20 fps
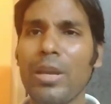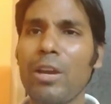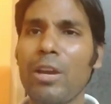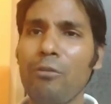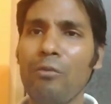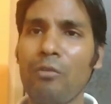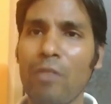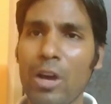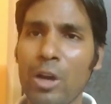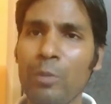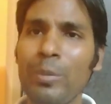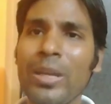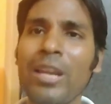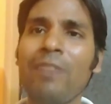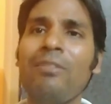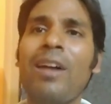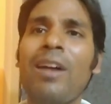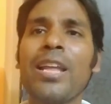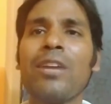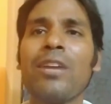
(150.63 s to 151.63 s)
மிகவும்
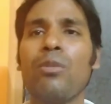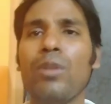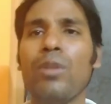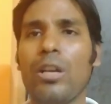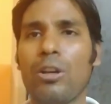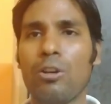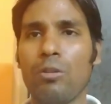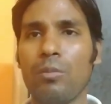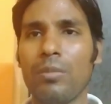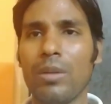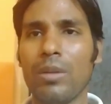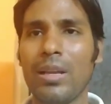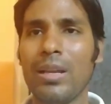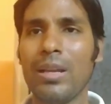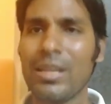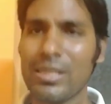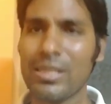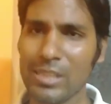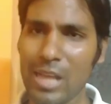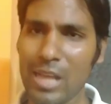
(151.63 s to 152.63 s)
வறுமையில் வாடிக்கொண்டிருக்கும்
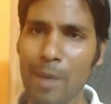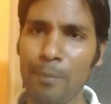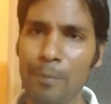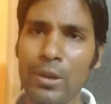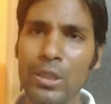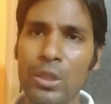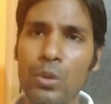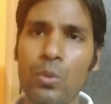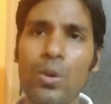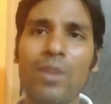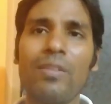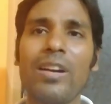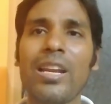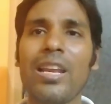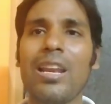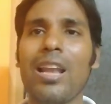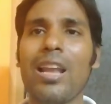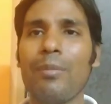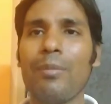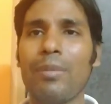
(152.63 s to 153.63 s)
சாப்பிட்றது கூட
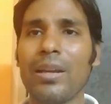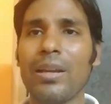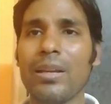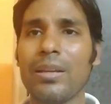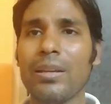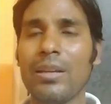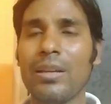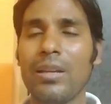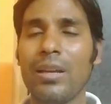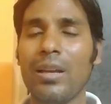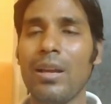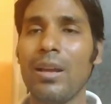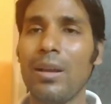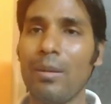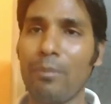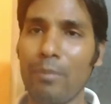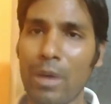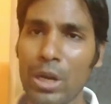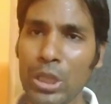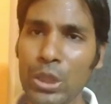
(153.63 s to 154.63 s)
வழி இல்லாம
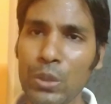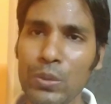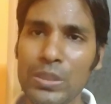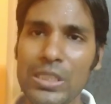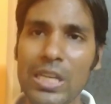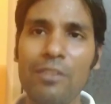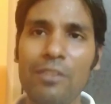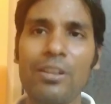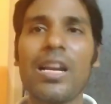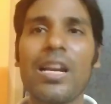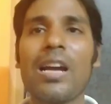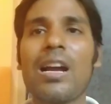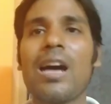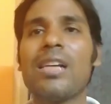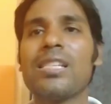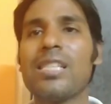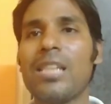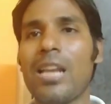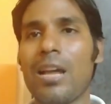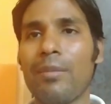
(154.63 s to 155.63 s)
மருத்துவ செலவிற்கு
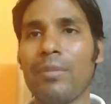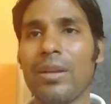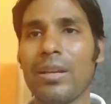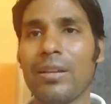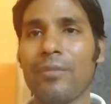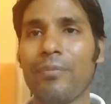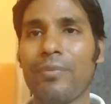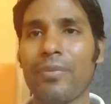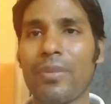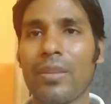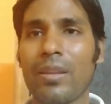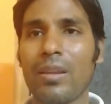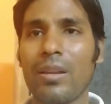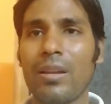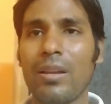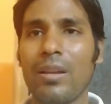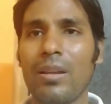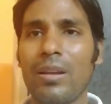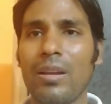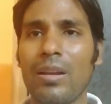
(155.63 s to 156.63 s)
காசு இல்லாம
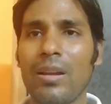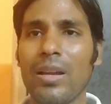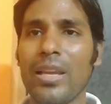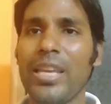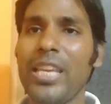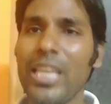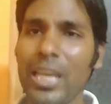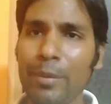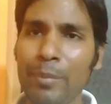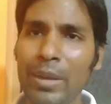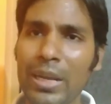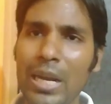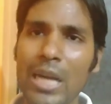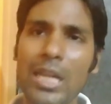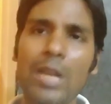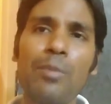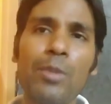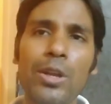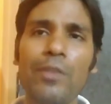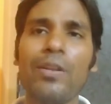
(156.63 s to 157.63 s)
இஎம்ஐ e
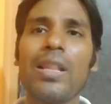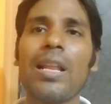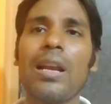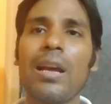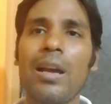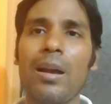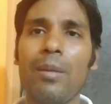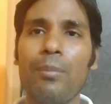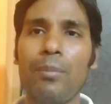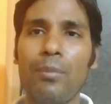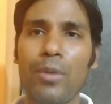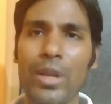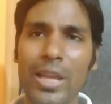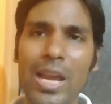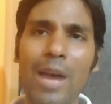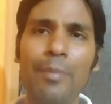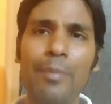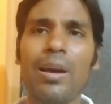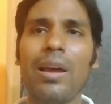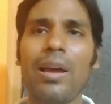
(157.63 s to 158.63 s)
கட்ட முடிவத
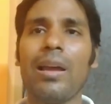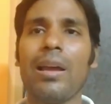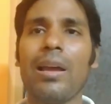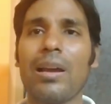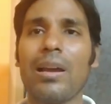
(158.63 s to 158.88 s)
முடியாம